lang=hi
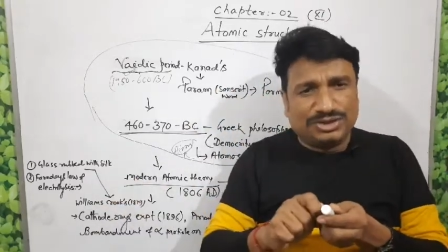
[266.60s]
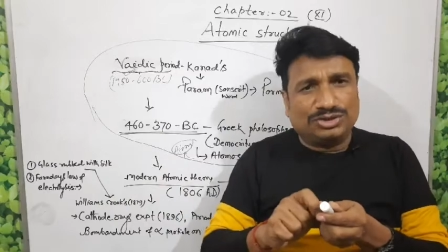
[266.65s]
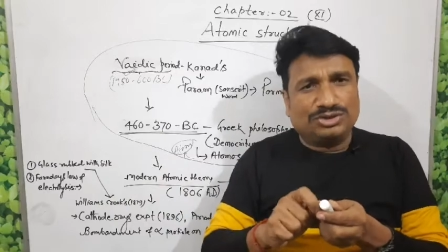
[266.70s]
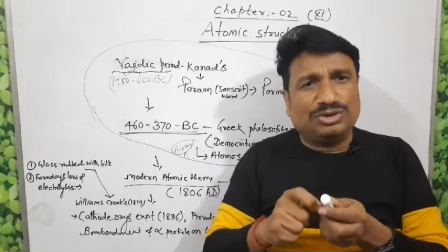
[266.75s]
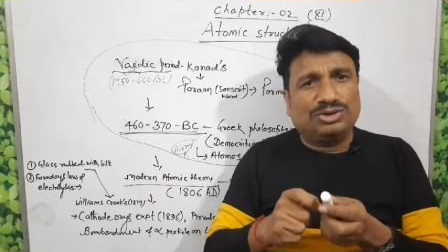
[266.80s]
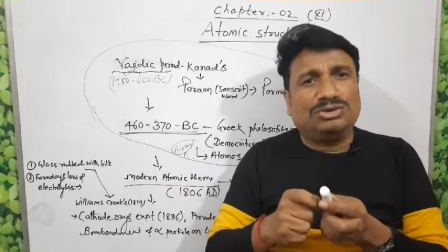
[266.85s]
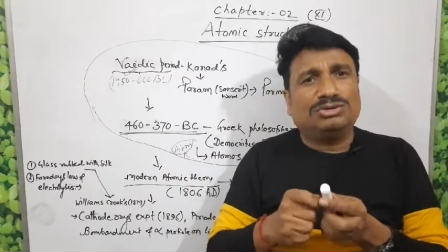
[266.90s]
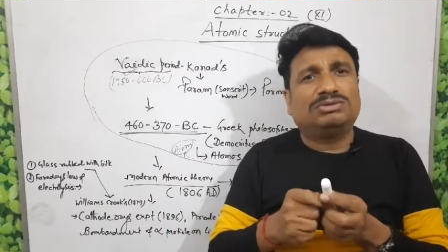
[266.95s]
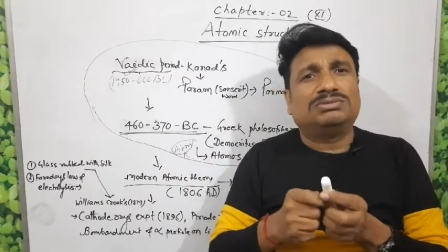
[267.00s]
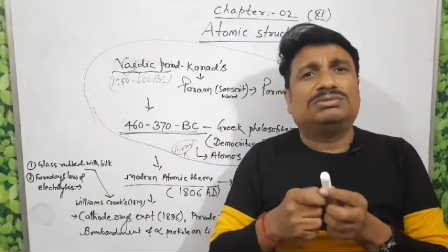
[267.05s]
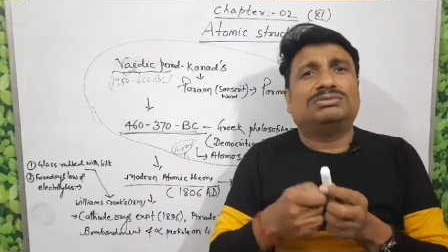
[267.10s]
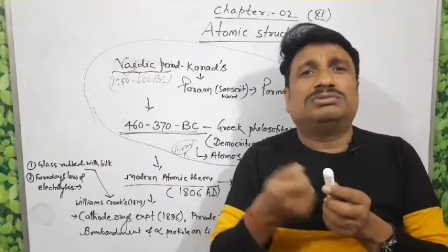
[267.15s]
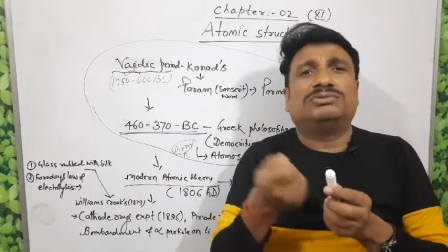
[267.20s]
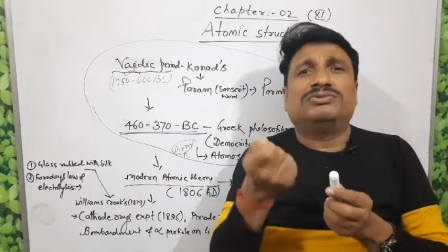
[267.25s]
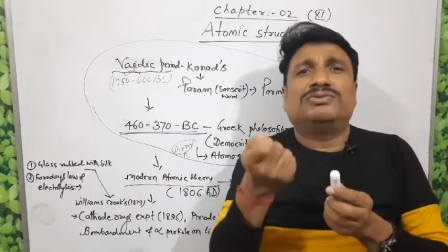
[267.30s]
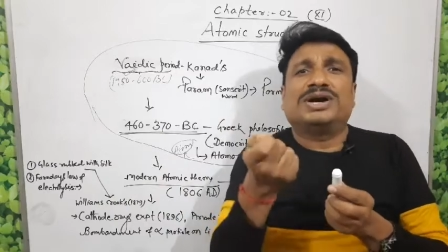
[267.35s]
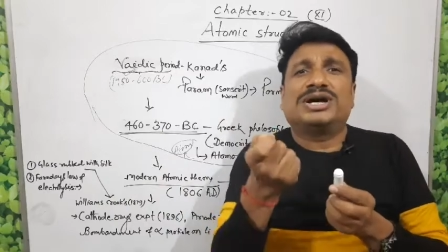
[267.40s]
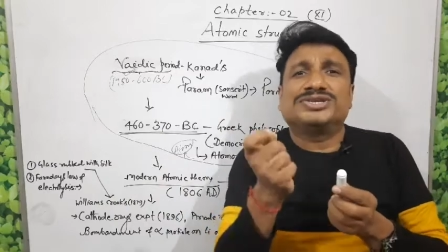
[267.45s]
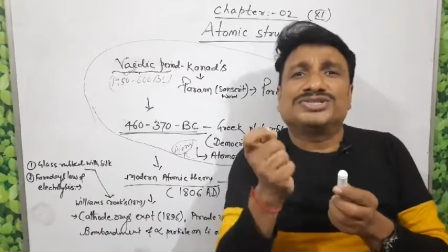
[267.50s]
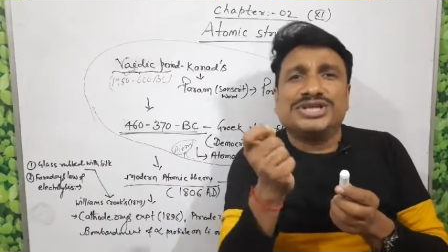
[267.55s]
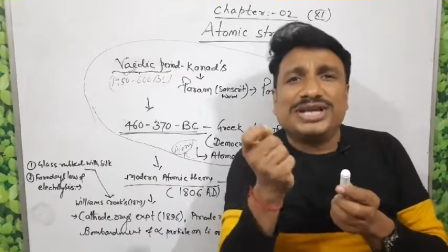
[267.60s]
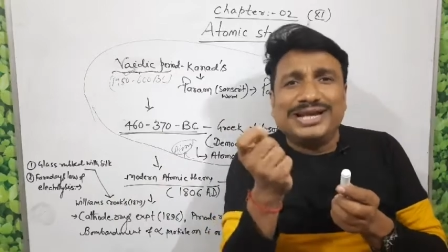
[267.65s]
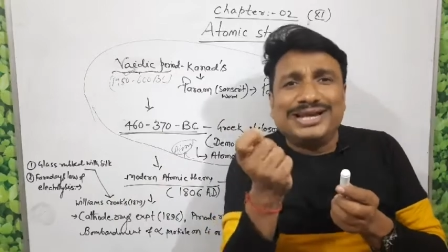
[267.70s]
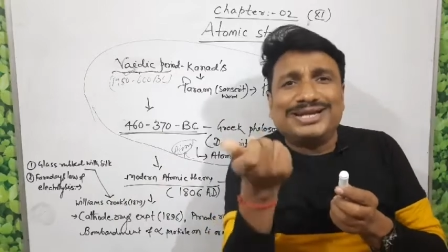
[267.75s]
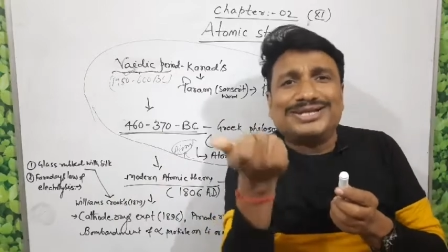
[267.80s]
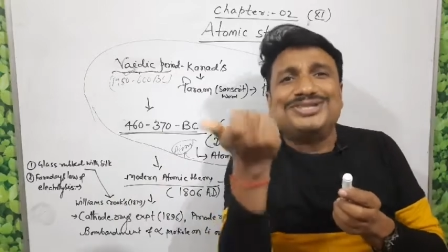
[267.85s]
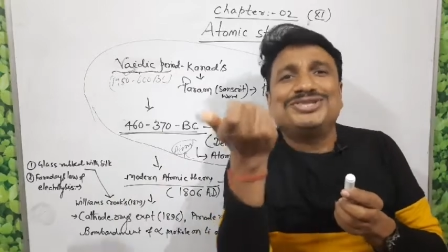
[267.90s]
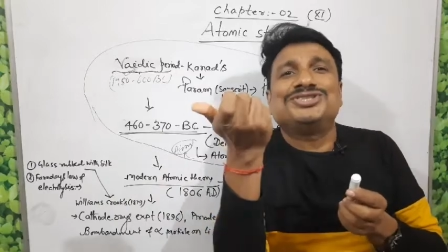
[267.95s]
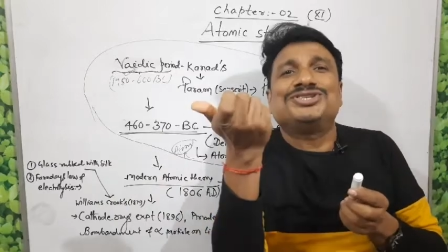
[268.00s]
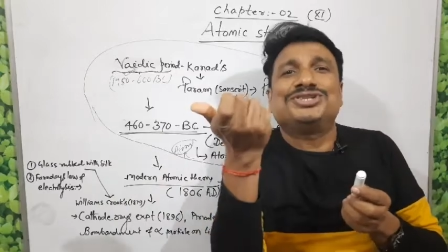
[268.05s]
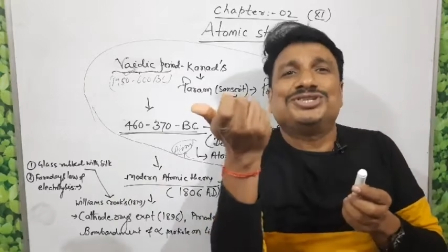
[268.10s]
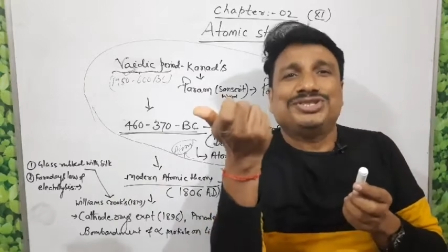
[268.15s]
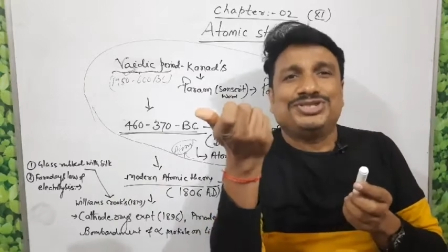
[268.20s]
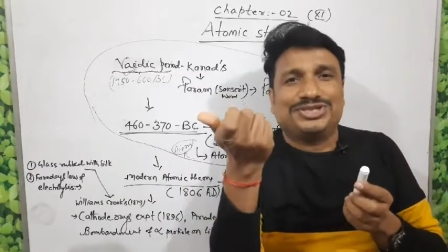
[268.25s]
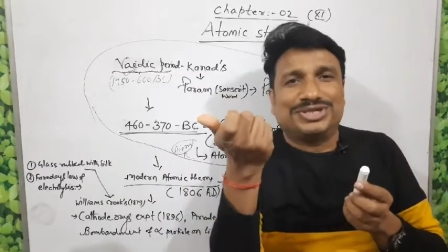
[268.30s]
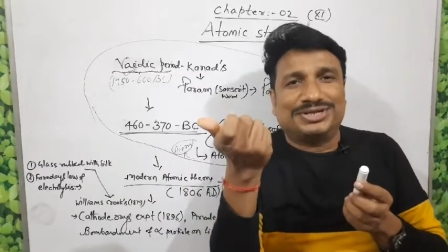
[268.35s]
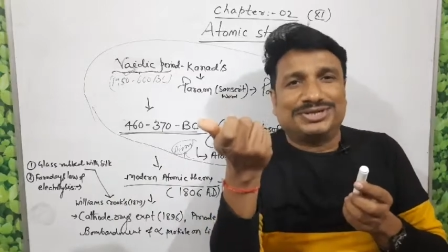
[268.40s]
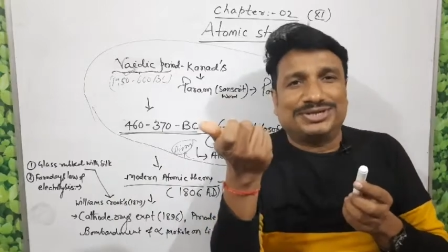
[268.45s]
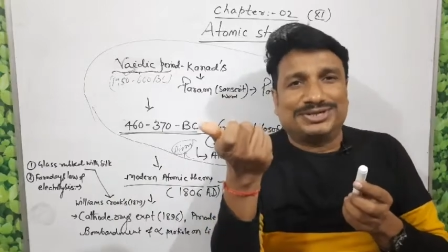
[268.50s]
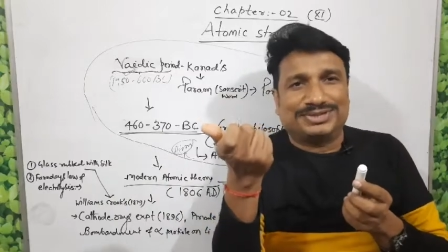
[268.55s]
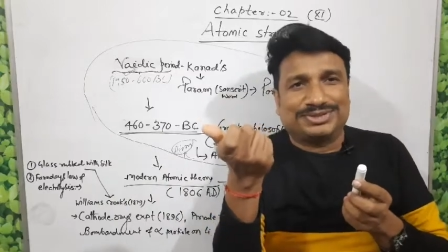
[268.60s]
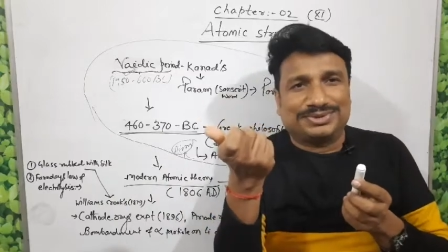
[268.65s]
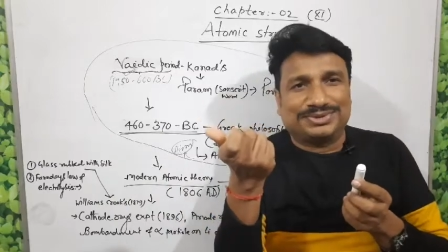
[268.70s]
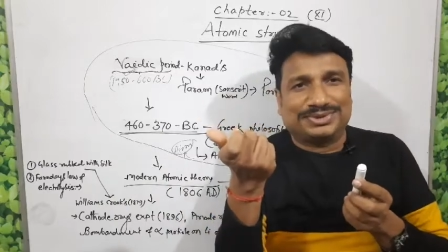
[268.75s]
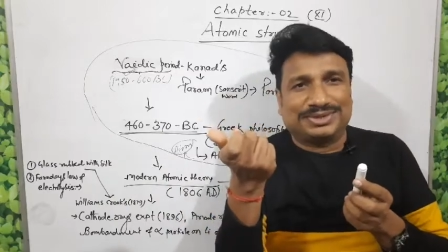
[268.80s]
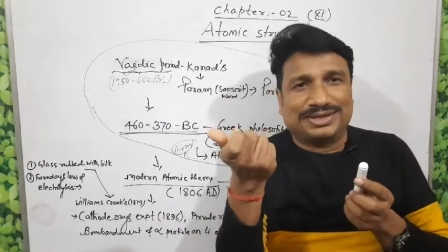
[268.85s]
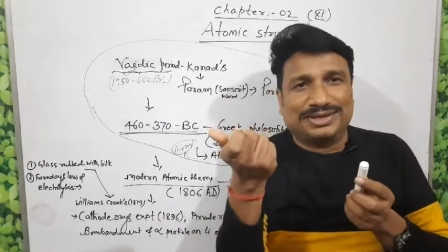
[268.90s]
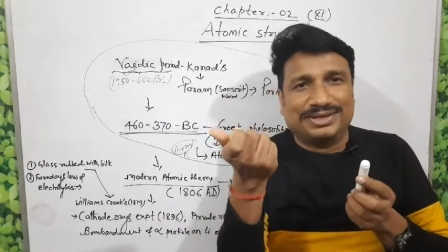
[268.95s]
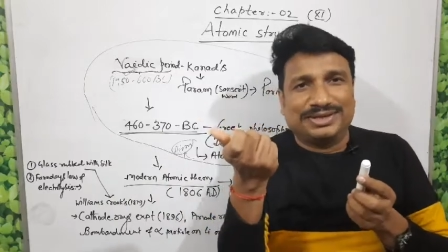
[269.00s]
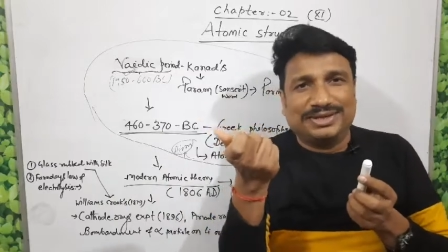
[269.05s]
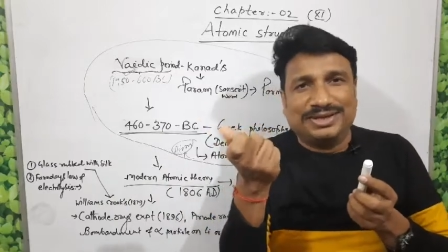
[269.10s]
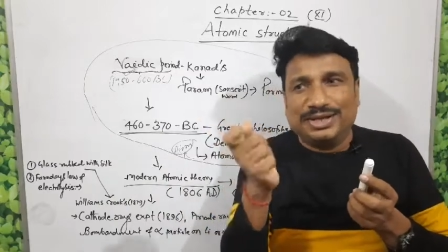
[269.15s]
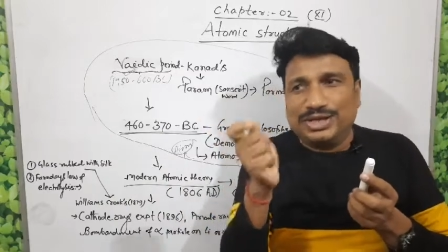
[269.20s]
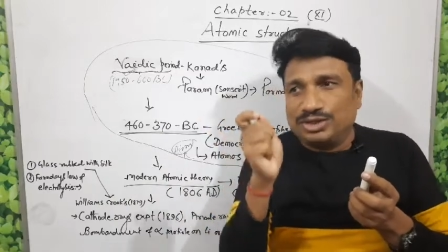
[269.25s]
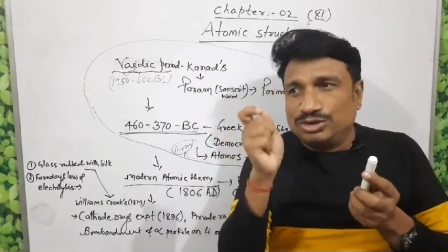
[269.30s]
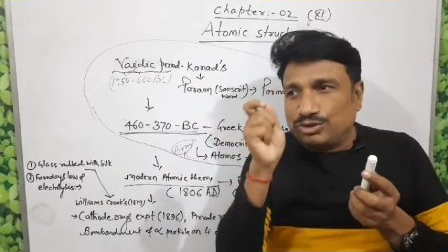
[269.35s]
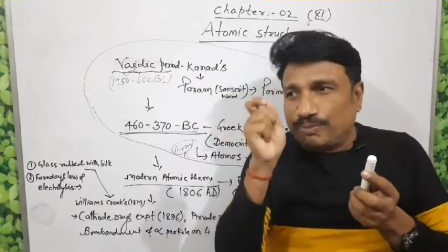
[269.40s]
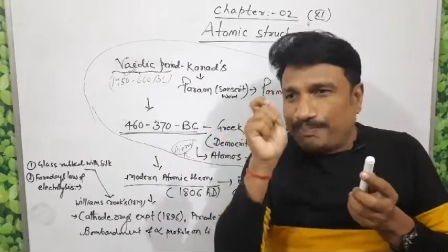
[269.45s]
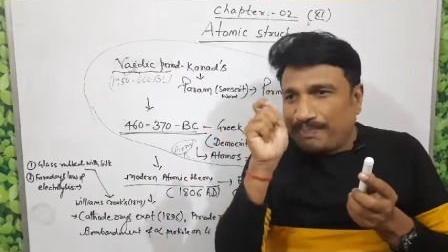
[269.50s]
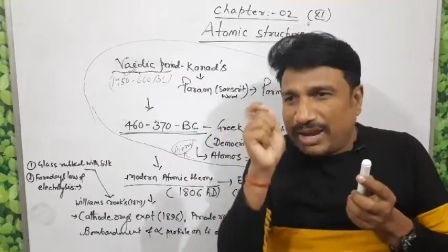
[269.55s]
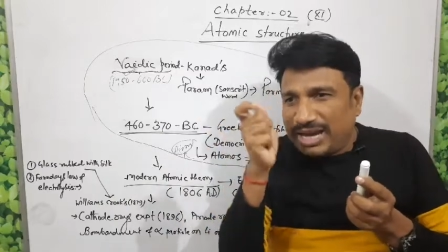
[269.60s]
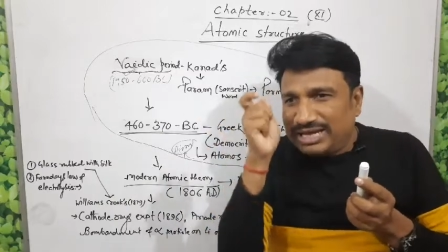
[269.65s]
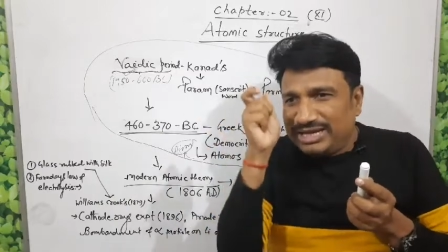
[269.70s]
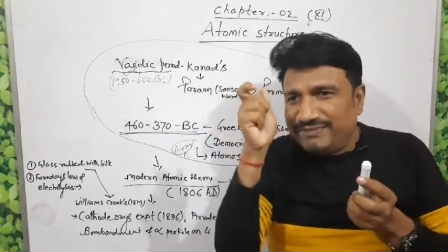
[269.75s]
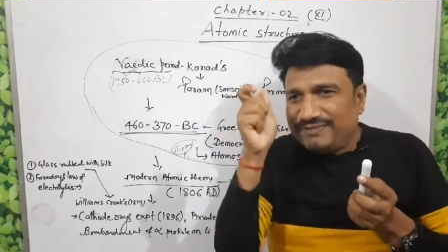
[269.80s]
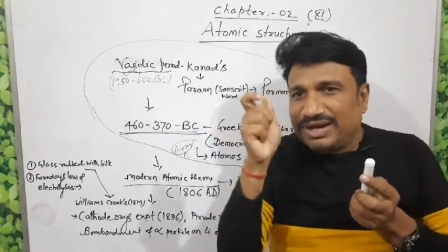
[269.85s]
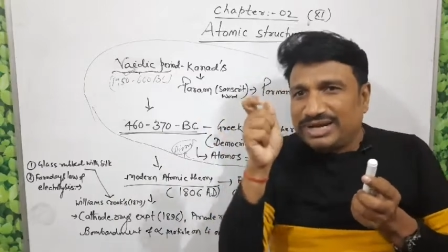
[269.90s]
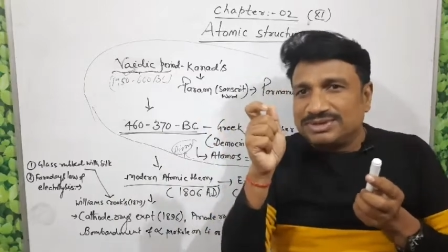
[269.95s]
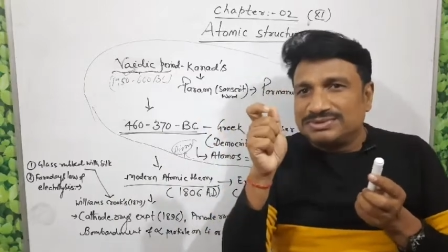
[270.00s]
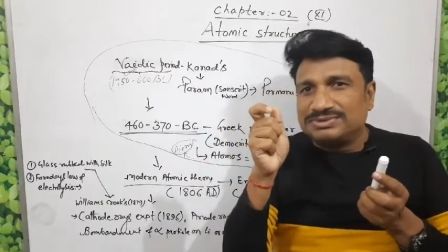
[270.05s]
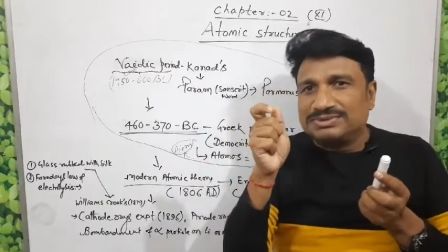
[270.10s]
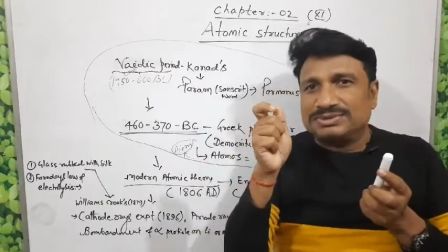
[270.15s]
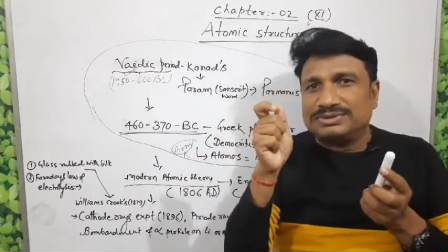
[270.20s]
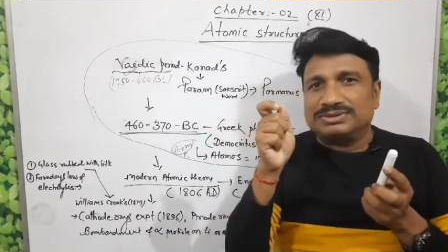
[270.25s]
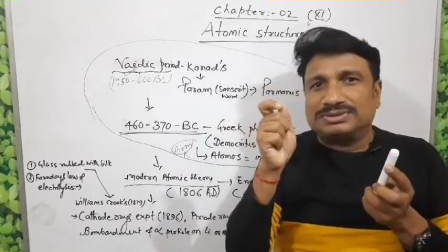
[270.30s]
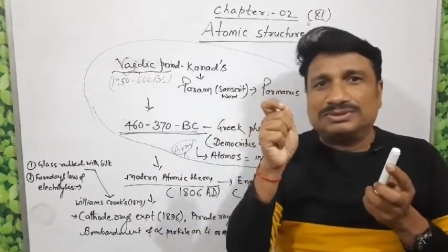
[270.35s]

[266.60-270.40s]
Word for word: तो वहाँ से इलेक्ट्रिसिटी जनरेट्स होता है तो पहली बार